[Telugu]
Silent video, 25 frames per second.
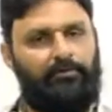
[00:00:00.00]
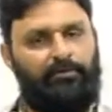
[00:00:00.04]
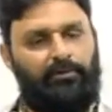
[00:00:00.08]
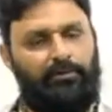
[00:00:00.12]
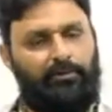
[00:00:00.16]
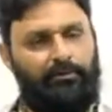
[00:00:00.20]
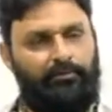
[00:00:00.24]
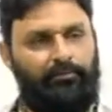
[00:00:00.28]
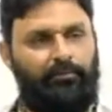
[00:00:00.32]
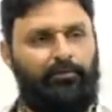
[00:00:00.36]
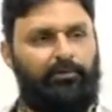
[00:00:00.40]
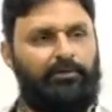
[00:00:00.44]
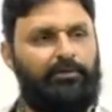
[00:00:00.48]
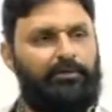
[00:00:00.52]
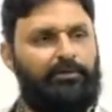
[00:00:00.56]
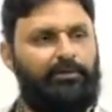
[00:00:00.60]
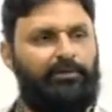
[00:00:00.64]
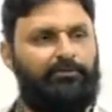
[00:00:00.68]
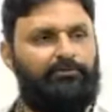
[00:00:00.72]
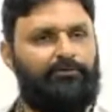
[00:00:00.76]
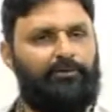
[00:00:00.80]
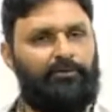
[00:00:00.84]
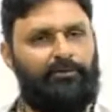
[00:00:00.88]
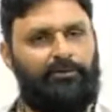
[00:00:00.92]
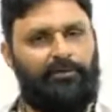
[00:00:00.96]
కూడా నేను పోటీ
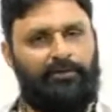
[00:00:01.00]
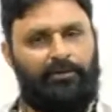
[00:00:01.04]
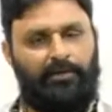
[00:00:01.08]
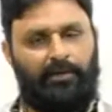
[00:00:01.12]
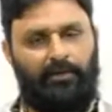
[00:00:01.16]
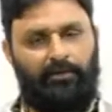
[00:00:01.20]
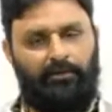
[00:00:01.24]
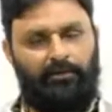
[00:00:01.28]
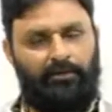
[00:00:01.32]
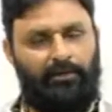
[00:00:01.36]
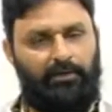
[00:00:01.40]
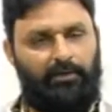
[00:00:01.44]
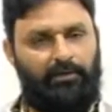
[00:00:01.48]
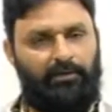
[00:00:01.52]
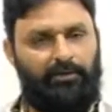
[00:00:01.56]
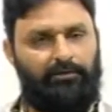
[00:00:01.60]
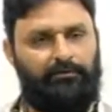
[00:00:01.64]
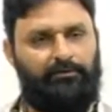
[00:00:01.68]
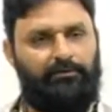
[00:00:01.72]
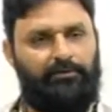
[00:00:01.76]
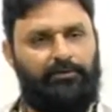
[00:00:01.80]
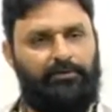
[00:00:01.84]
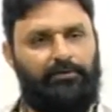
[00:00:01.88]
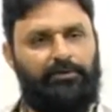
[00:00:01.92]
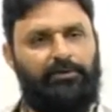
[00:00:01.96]
చేస్తాను
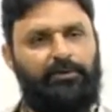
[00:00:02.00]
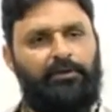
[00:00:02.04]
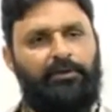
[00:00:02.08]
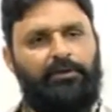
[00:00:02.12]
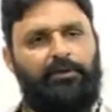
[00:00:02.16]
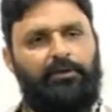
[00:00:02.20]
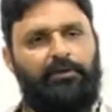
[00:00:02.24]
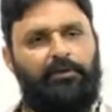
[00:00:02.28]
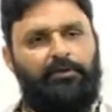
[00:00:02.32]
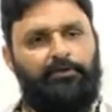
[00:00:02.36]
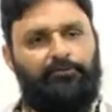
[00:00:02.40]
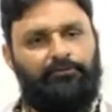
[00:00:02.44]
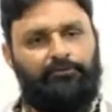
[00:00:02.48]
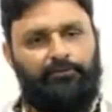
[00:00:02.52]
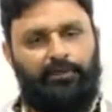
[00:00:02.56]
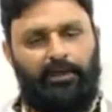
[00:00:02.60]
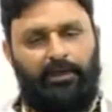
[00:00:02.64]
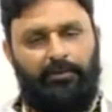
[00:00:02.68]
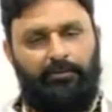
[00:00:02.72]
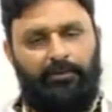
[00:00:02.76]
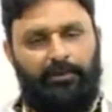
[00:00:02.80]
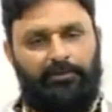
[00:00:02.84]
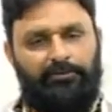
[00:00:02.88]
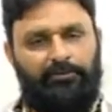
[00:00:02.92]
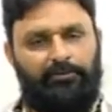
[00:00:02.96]
గెలవగలనటువంటి
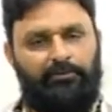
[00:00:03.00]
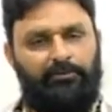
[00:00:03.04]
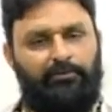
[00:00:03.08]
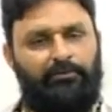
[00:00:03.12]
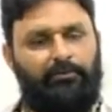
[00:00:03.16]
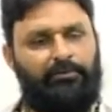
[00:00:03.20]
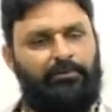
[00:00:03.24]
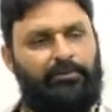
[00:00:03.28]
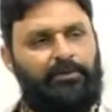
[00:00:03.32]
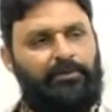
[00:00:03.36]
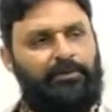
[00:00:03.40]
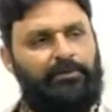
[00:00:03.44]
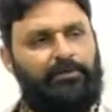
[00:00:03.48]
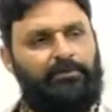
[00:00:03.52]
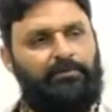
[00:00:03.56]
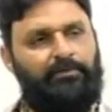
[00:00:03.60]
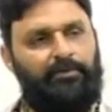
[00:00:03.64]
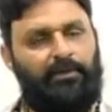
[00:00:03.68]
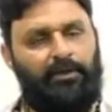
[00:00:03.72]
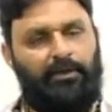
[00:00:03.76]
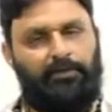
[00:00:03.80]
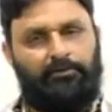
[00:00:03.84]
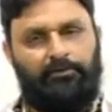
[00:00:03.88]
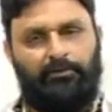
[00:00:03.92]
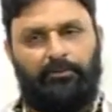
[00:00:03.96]
సామర్థ్యం ఉంది
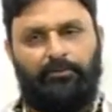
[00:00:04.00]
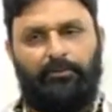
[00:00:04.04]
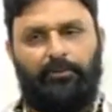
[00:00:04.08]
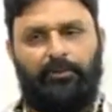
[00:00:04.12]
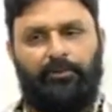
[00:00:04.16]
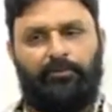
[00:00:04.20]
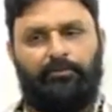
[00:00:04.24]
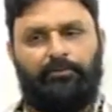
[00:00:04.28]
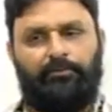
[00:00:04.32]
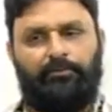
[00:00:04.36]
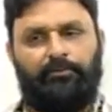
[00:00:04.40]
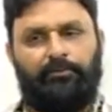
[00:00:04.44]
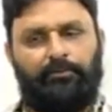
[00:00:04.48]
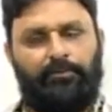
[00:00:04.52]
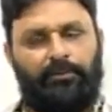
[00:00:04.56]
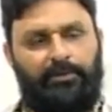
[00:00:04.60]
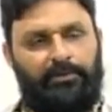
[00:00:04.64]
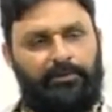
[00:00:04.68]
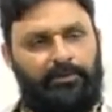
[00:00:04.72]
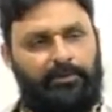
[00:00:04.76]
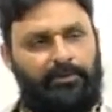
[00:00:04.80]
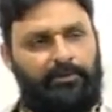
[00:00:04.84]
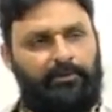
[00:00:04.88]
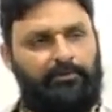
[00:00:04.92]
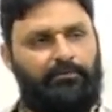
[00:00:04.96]
నాతో పాటు
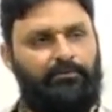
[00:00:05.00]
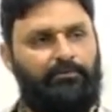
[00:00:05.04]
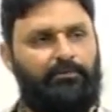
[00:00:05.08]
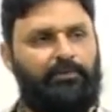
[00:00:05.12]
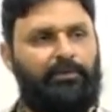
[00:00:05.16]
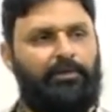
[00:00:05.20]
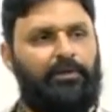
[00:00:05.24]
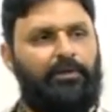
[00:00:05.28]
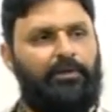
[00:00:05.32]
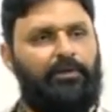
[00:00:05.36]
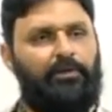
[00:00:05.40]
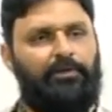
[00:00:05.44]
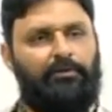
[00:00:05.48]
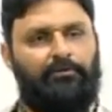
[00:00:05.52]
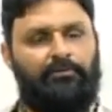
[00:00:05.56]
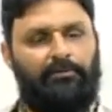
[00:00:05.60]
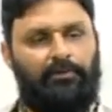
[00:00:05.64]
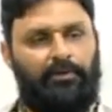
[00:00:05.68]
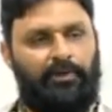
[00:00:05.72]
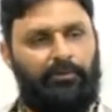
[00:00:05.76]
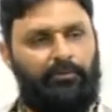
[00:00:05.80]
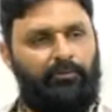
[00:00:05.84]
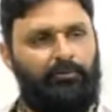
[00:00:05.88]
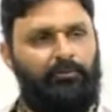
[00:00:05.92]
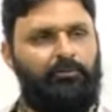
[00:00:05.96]
ప్రజానికి ఉంటారు అన్నటువంటి
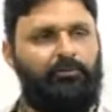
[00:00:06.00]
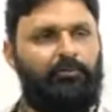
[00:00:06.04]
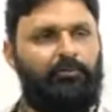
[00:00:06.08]
నమ్మకం